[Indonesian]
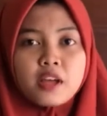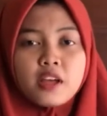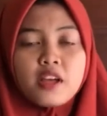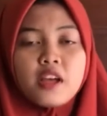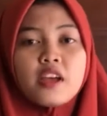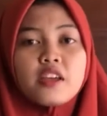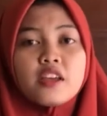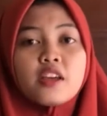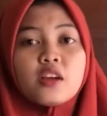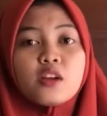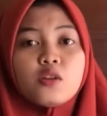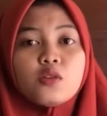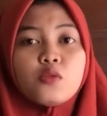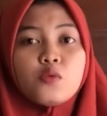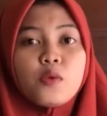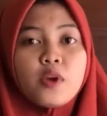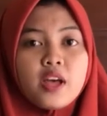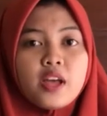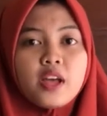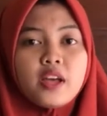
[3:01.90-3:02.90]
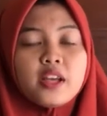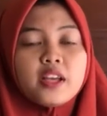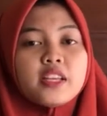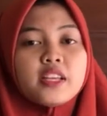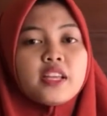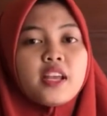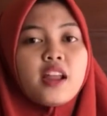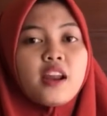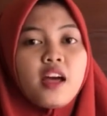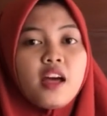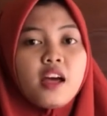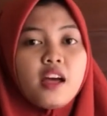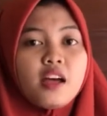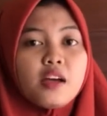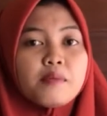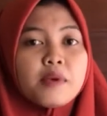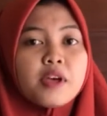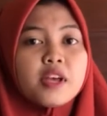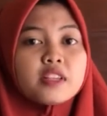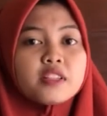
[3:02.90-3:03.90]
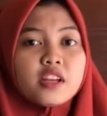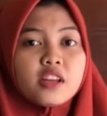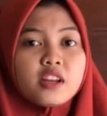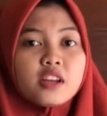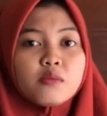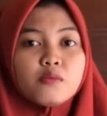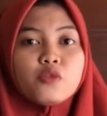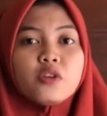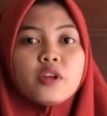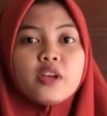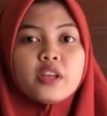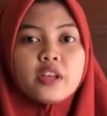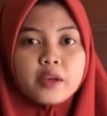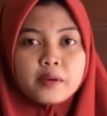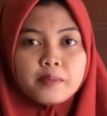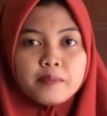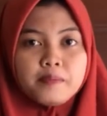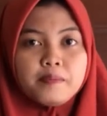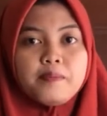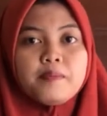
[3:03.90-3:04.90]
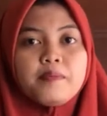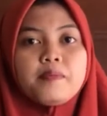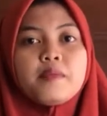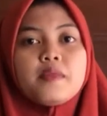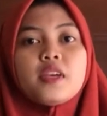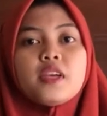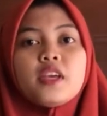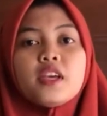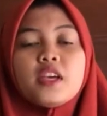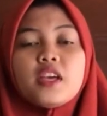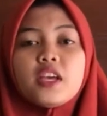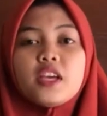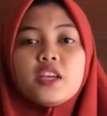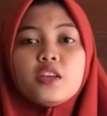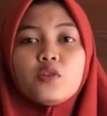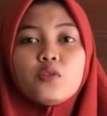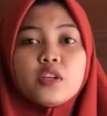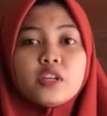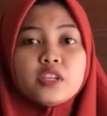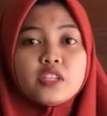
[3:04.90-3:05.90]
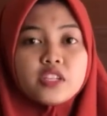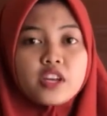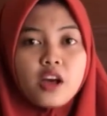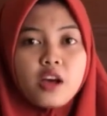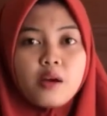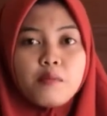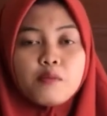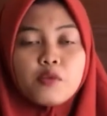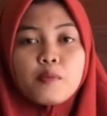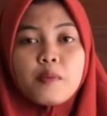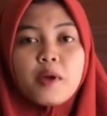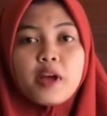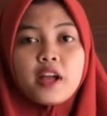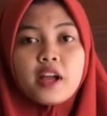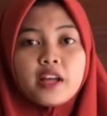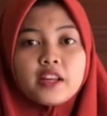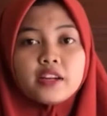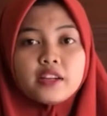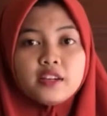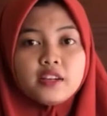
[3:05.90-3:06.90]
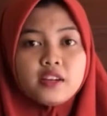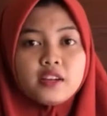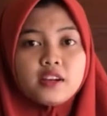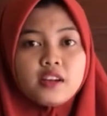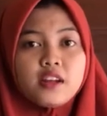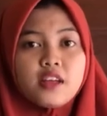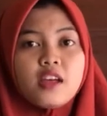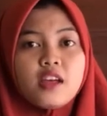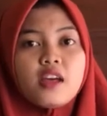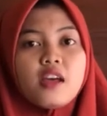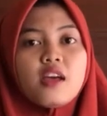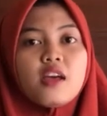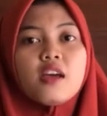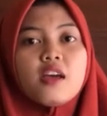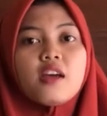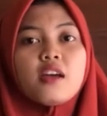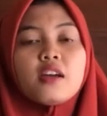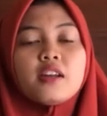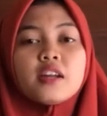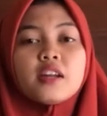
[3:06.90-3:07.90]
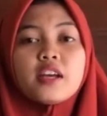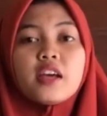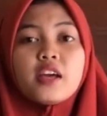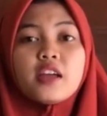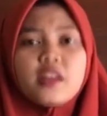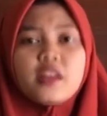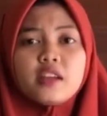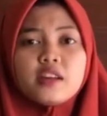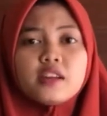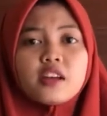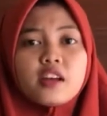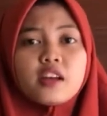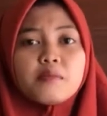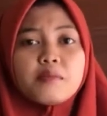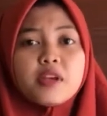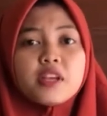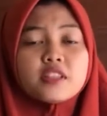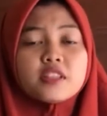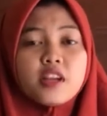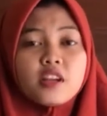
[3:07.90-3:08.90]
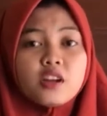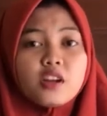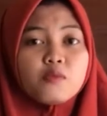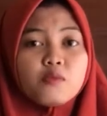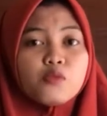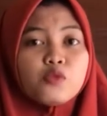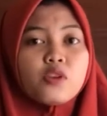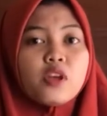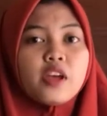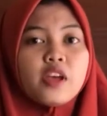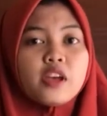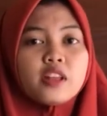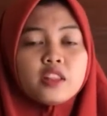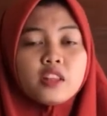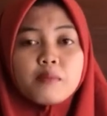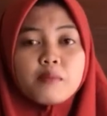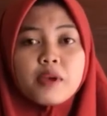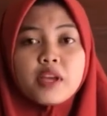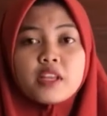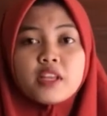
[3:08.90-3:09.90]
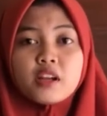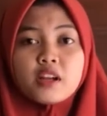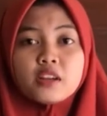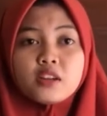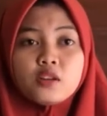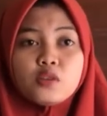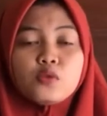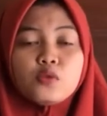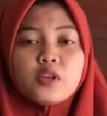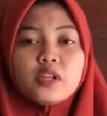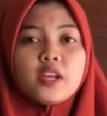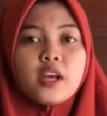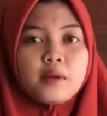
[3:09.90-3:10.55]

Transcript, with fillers: Yang kedua, ialah bahasa dan budaya. Indonesia merupakan negara dengan bahasa dan budaya terbanyak di dunia.